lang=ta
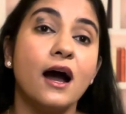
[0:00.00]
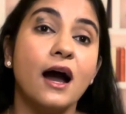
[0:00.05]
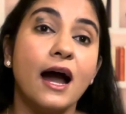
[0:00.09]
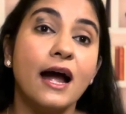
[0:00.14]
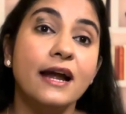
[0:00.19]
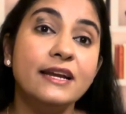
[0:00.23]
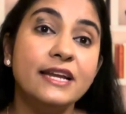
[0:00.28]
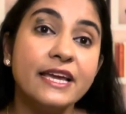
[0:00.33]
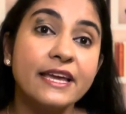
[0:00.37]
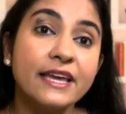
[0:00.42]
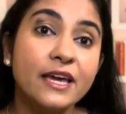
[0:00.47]

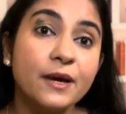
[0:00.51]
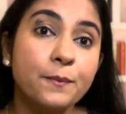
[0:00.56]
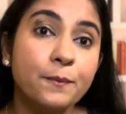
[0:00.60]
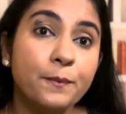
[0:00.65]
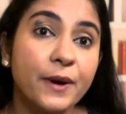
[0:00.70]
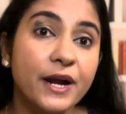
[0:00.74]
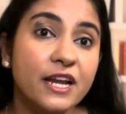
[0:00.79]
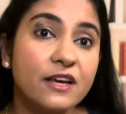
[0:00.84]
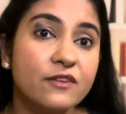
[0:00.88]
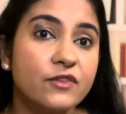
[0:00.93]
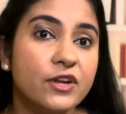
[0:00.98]

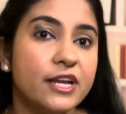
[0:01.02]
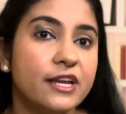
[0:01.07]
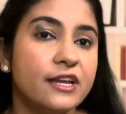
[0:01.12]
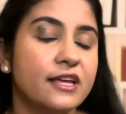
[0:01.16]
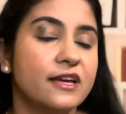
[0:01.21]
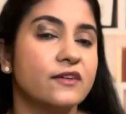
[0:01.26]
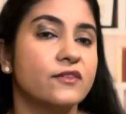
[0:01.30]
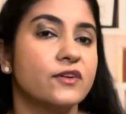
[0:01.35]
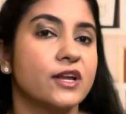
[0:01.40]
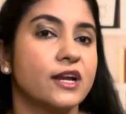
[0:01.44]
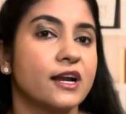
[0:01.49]
அழிக்கப்பட
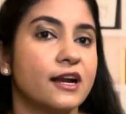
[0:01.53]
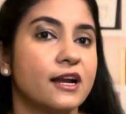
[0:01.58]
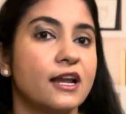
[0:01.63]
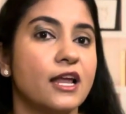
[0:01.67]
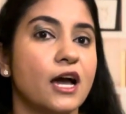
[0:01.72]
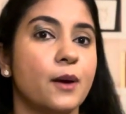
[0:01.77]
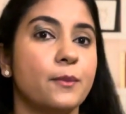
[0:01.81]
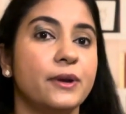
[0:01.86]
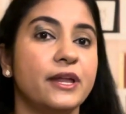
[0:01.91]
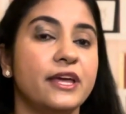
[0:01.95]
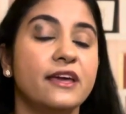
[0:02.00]
வேண்டியவர்கள்
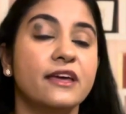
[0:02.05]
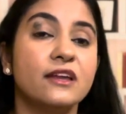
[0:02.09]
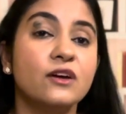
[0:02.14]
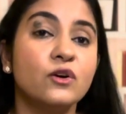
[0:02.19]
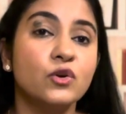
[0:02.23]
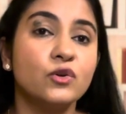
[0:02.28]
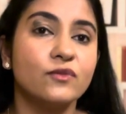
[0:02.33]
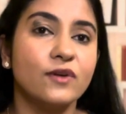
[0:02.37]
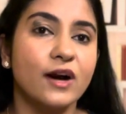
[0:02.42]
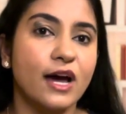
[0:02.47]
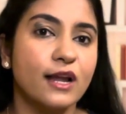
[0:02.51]
அப்படிங்கிற
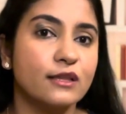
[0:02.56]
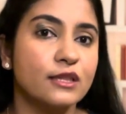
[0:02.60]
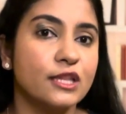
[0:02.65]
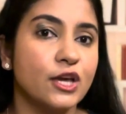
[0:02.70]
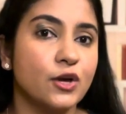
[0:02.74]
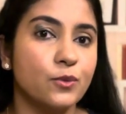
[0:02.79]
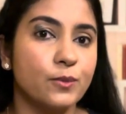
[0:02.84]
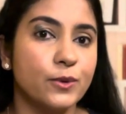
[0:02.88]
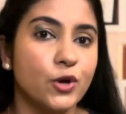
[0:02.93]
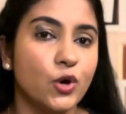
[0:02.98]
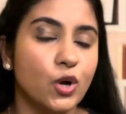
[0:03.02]
ஒரு வார்த்தையை
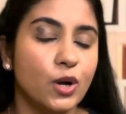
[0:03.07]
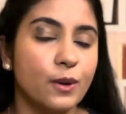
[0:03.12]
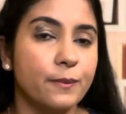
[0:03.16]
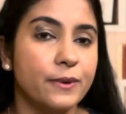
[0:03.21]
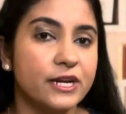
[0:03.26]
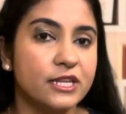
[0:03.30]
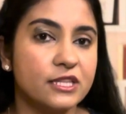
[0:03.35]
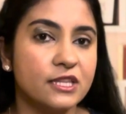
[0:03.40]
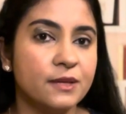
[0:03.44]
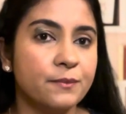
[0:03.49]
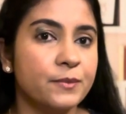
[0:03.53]

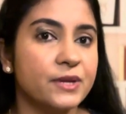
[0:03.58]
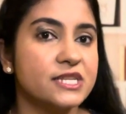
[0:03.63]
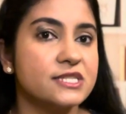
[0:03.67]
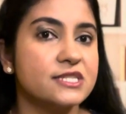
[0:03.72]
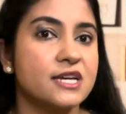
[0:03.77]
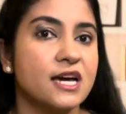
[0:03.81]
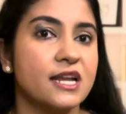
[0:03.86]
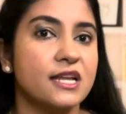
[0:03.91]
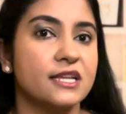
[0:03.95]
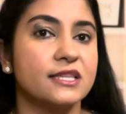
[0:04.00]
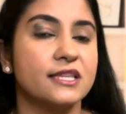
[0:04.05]
உபயோகப்படுத்தி
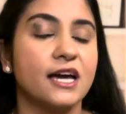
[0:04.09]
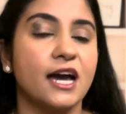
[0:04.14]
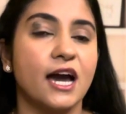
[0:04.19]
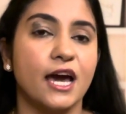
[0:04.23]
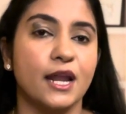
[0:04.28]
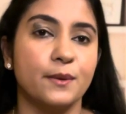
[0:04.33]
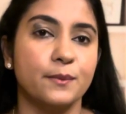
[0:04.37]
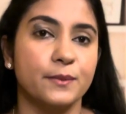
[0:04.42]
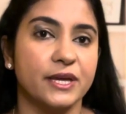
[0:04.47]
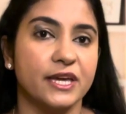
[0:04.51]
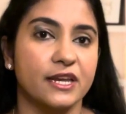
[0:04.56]
பிரச்சாரத்தை
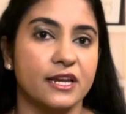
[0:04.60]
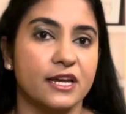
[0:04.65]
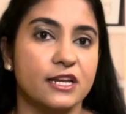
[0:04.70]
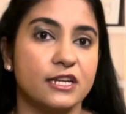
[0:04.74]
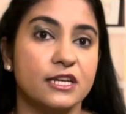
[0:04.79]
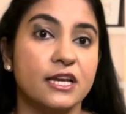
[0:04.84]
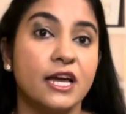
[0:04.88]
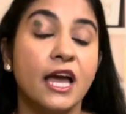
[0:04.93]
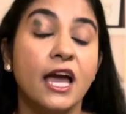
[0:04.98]
ஆரம்பிக்கிறார்